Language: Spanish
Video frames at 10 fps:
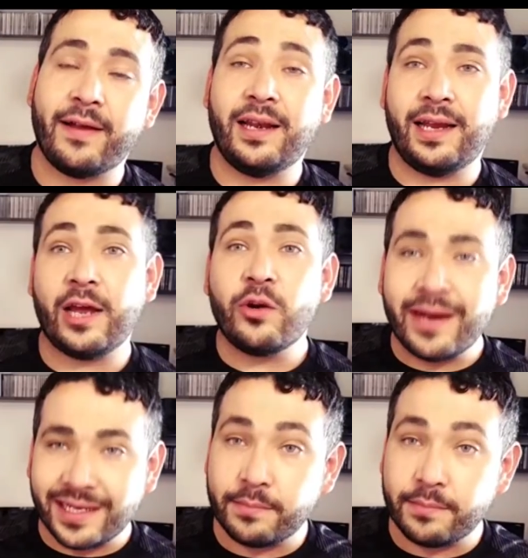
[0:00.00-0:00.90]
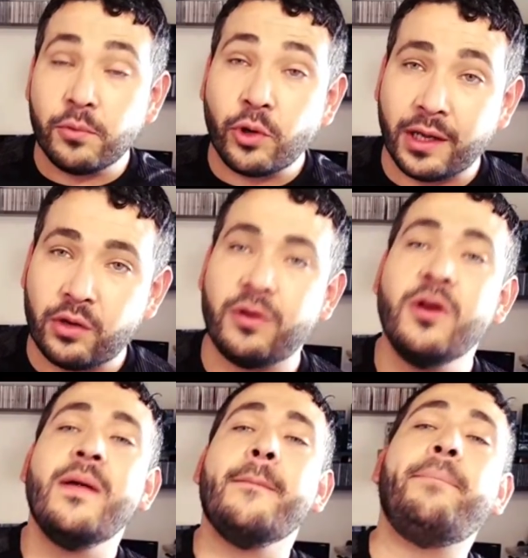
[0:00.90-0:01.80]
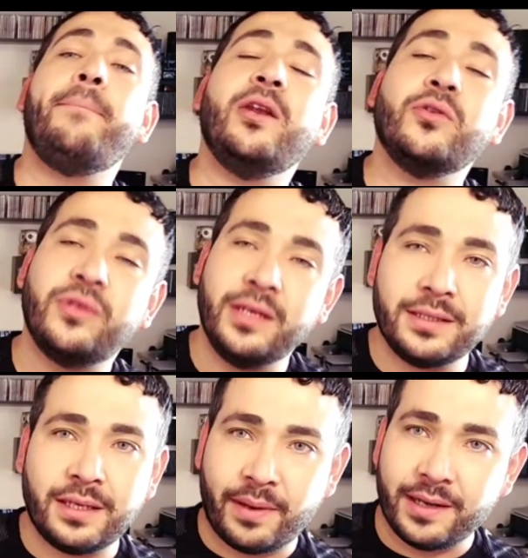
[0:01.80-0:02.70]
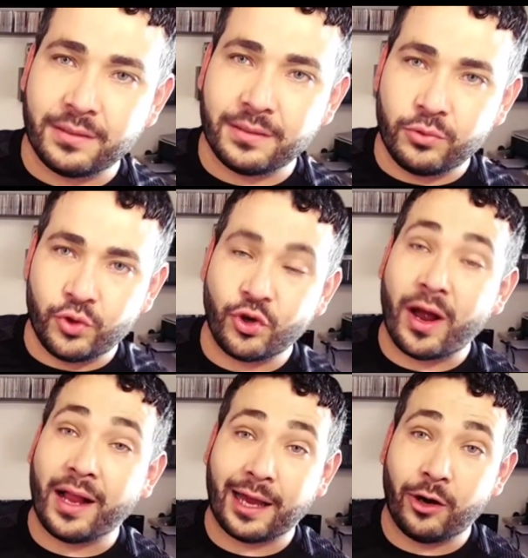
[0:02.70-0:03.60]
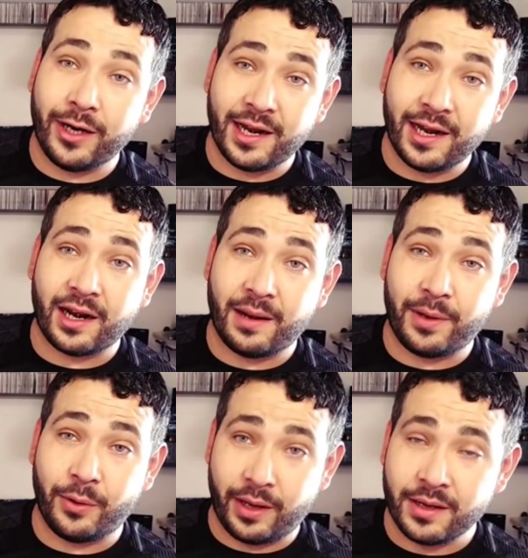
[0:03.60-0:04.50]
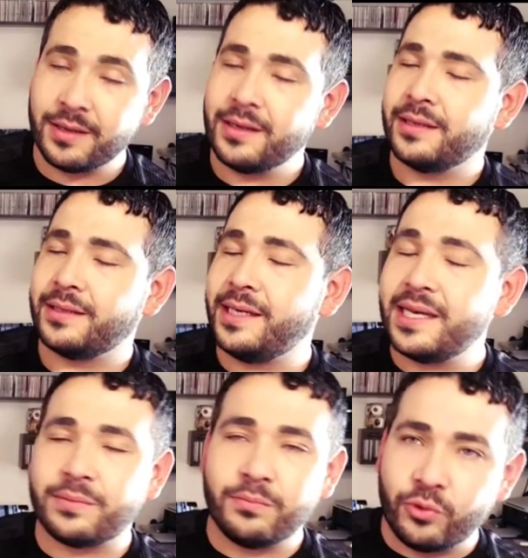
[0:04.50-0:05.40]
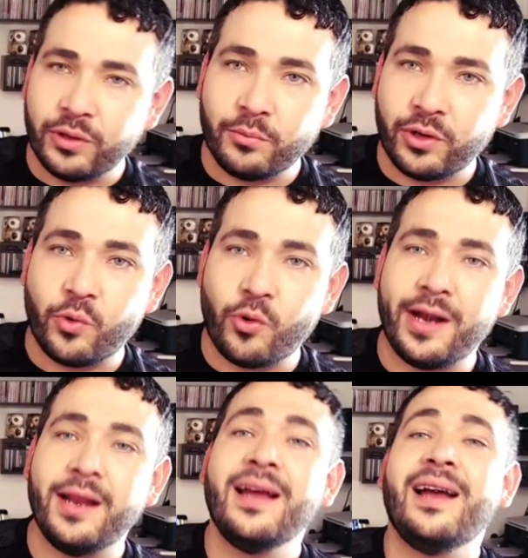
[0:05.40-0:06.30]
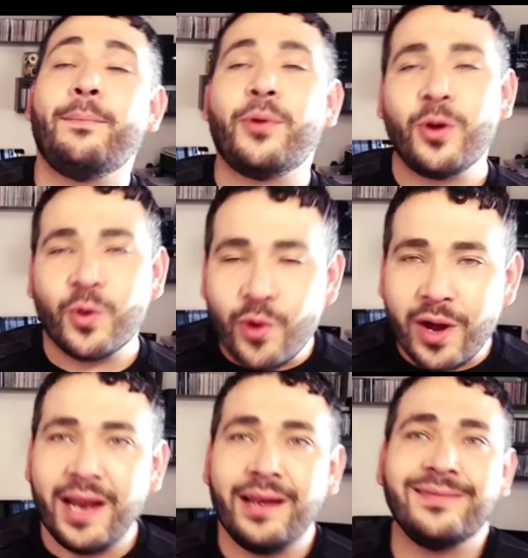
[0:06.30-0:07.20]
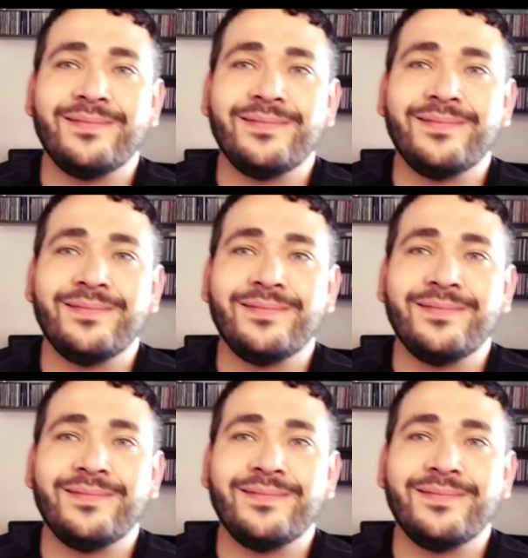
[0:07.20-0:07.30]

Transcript: el aroma es muy rico, pero sí se parece mucho al Carolina Herrera Privé. Sí es muy muy igual, por lo cual